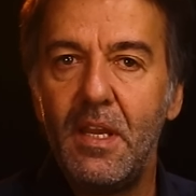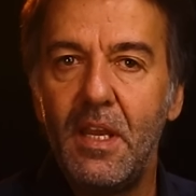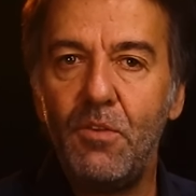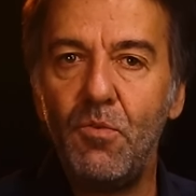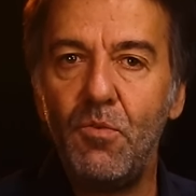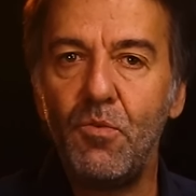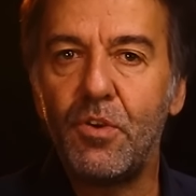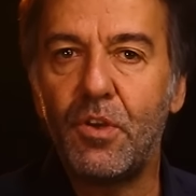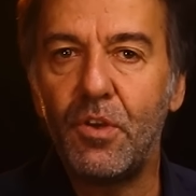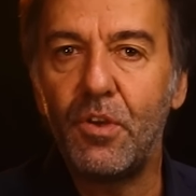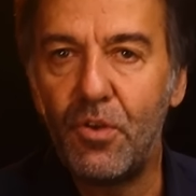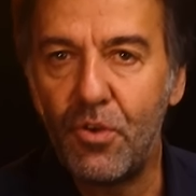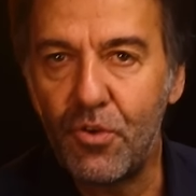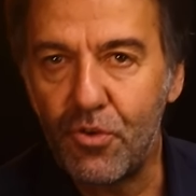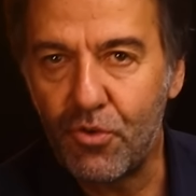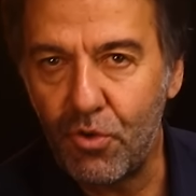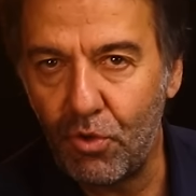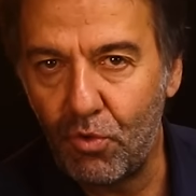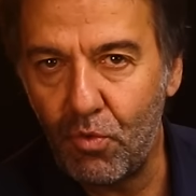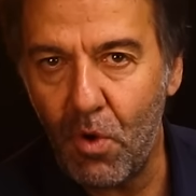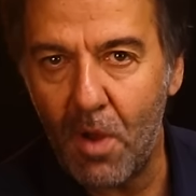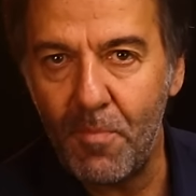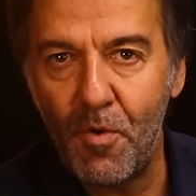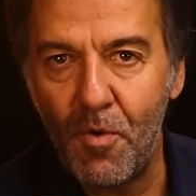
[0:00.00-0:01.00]
Et donc je
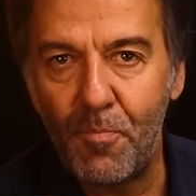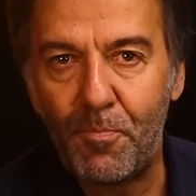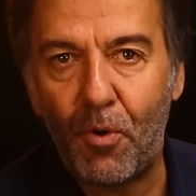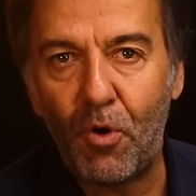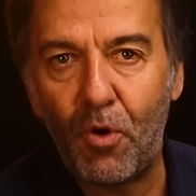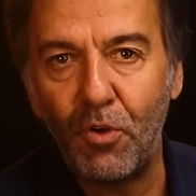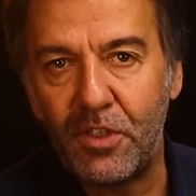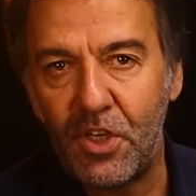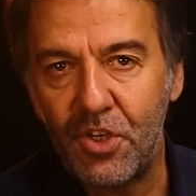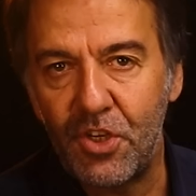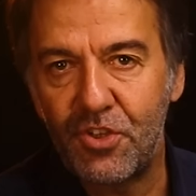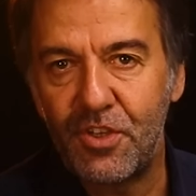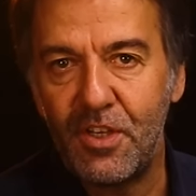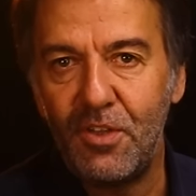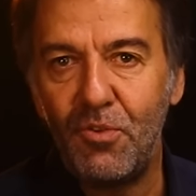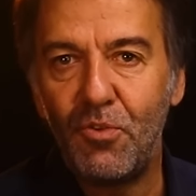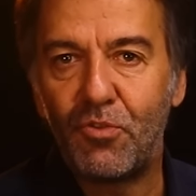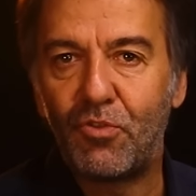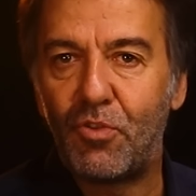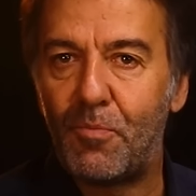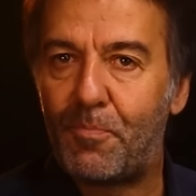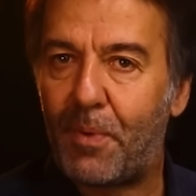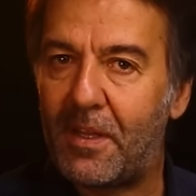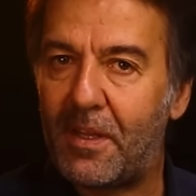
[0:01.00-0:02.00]
dois me protéger de
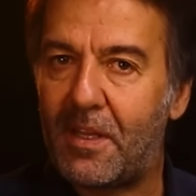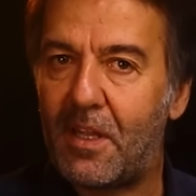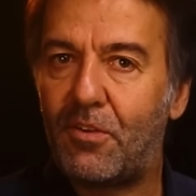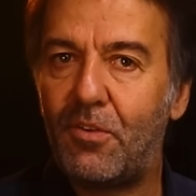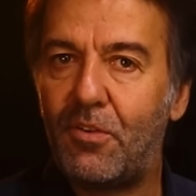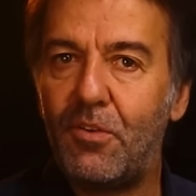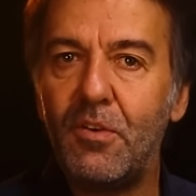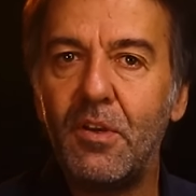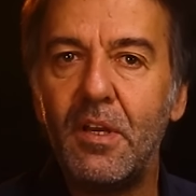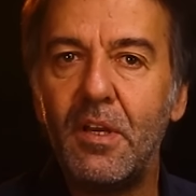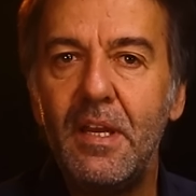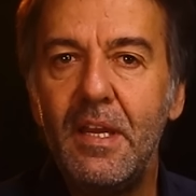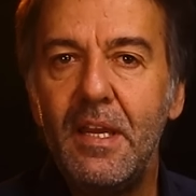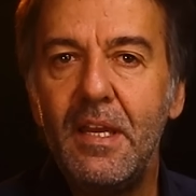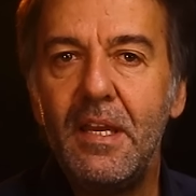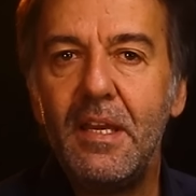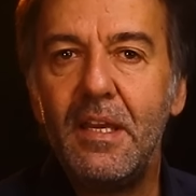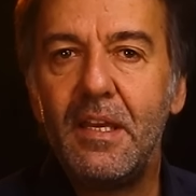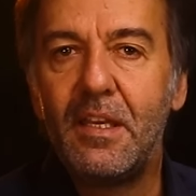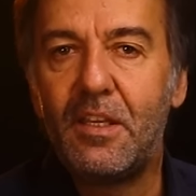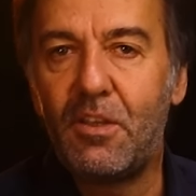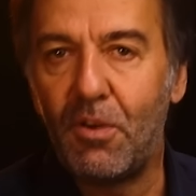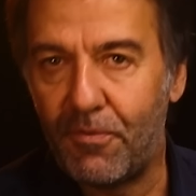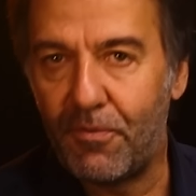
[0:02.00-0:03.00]
ce prédateur
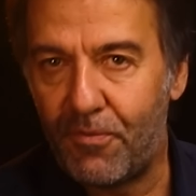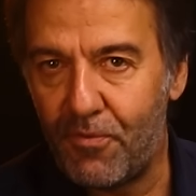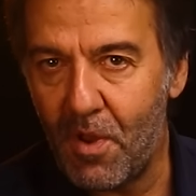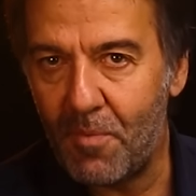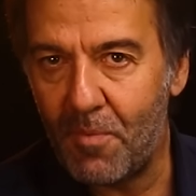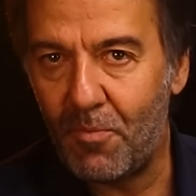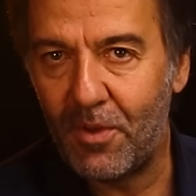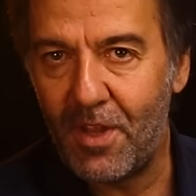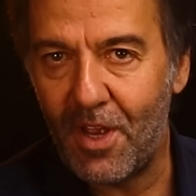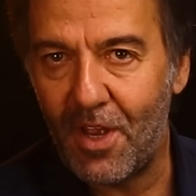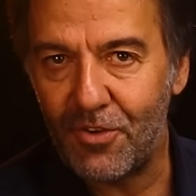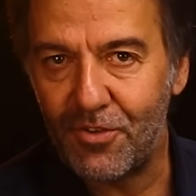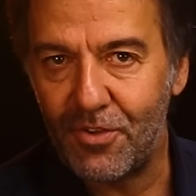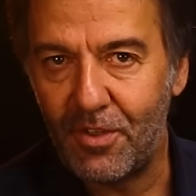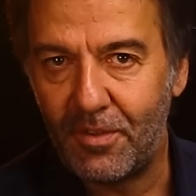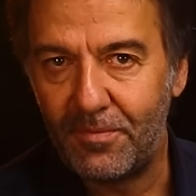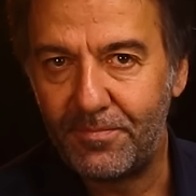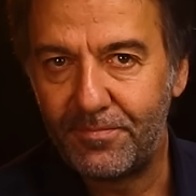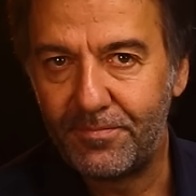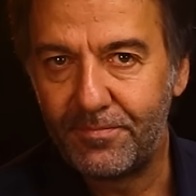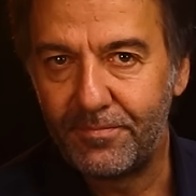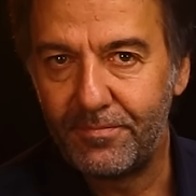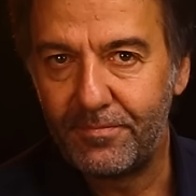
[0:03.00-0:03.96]
qui en veut à mon argent.